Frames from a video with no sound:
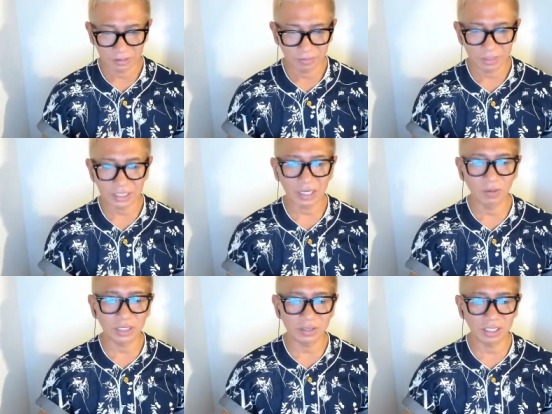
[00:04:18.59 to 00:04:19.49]
皆さん
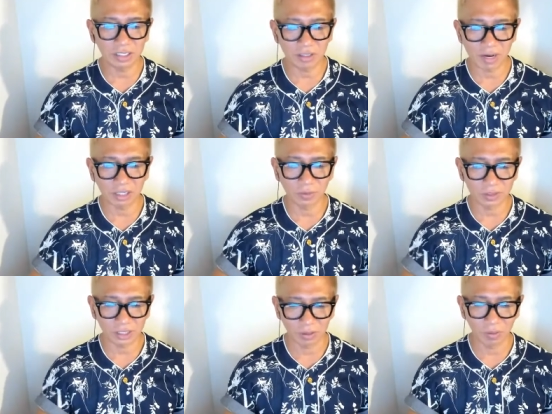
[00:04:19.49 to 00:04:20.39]
追ってくれてる人はわかると思うんです
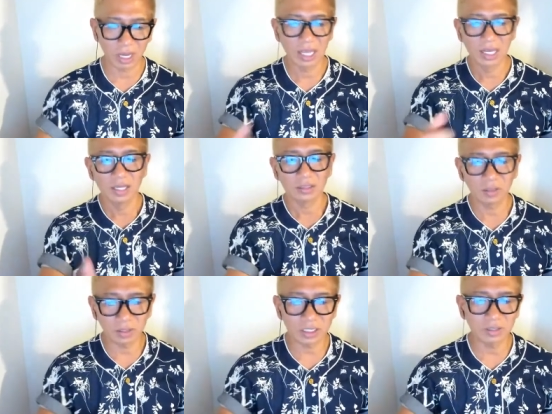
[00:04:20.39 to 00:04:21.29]
けど、俺、そ
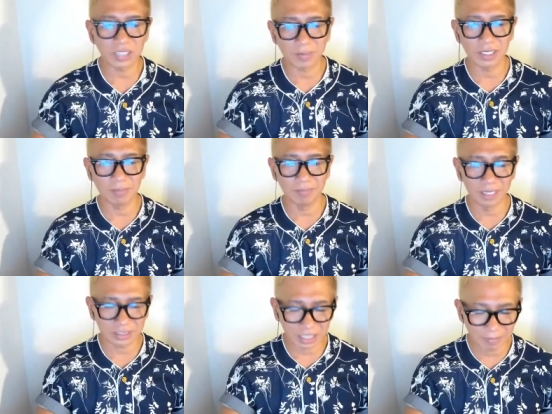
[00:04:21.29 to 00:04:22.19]
の日のためにめ
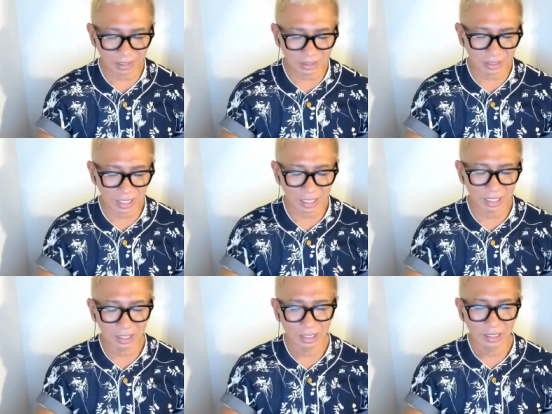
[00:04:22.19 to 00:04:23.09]
ちゃめちゃ
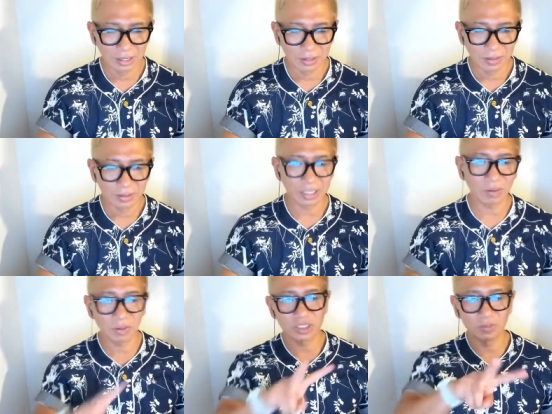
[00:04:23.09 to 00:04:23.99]
にこ
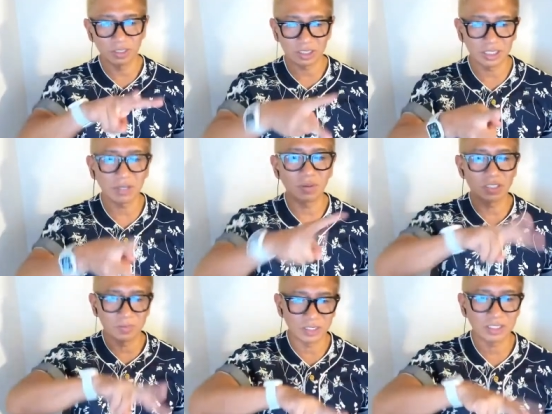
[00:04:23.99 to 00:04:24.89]
のジム、にこの
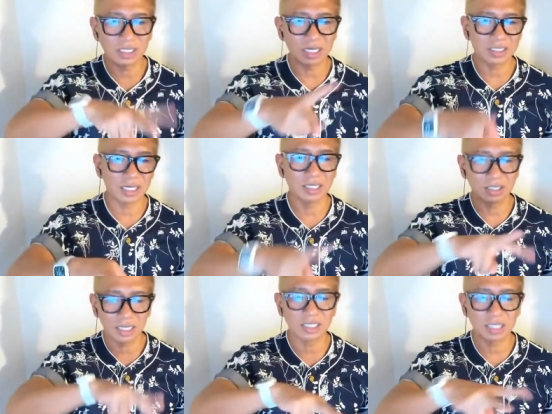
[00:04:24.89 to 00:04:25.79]
ジム行ったり来たり行っ
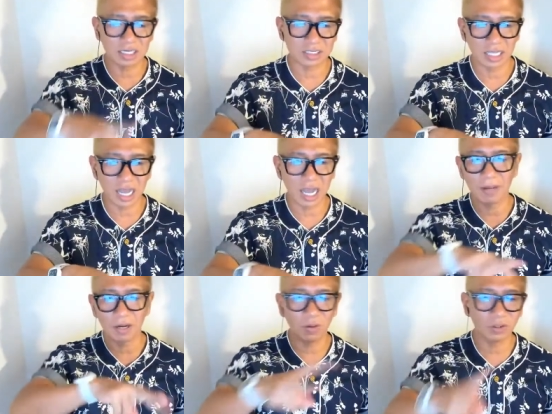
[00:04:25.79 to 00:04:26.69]
たり来たりして、あ
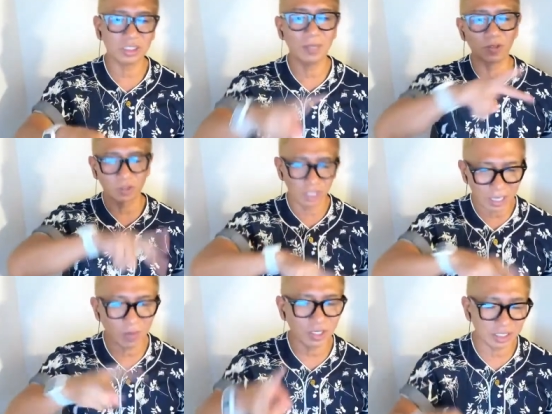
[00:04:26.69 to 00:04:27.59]
ばら追ってもそれで
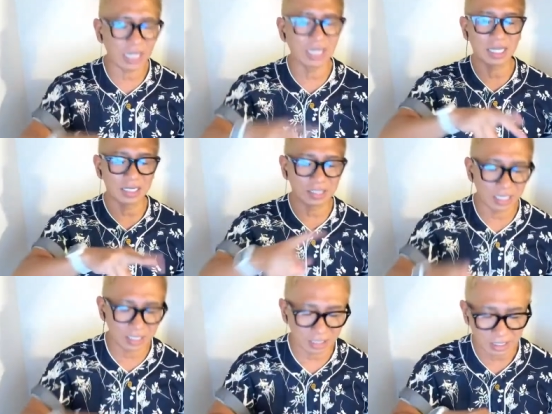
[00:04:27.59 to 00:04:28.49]
も行ったり来たり行った
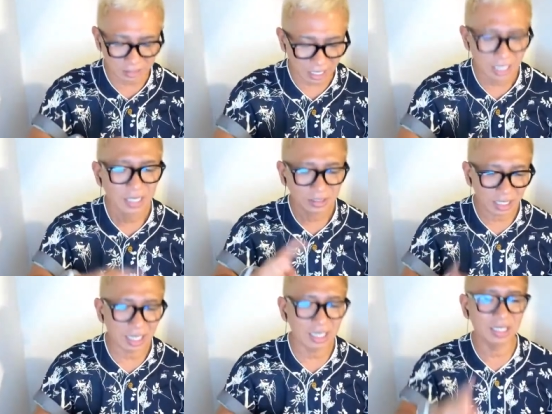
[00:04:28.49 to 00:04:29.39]
り来たりして、さ
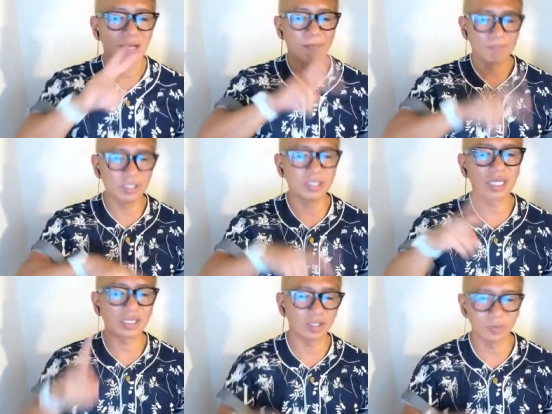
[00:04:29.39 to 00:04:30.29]
らに
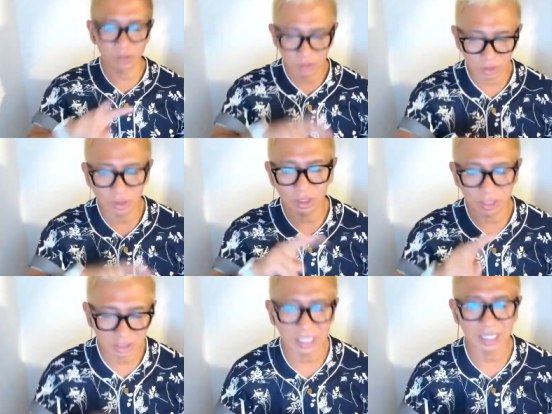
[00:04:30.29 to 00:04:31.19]
プーケットにも修行
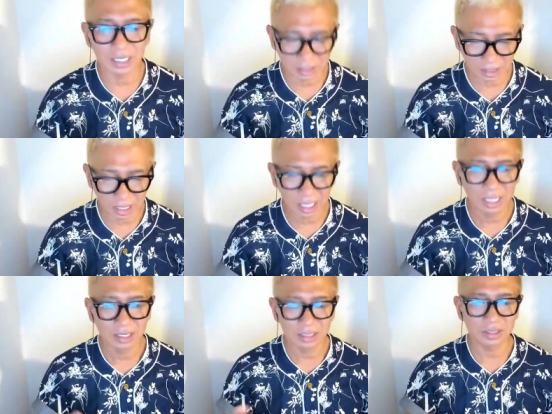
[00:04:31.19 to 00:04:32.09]
行って、行ってね、
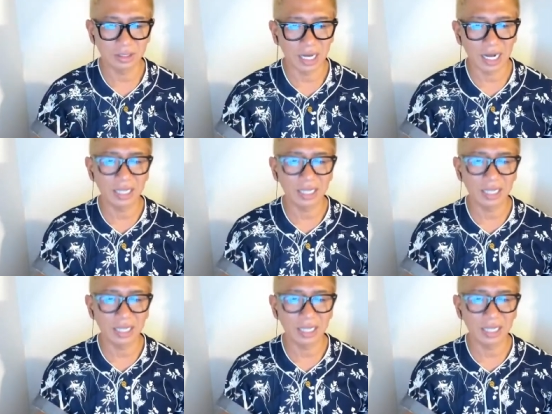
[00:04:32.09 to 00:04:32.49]
にしゅうかん。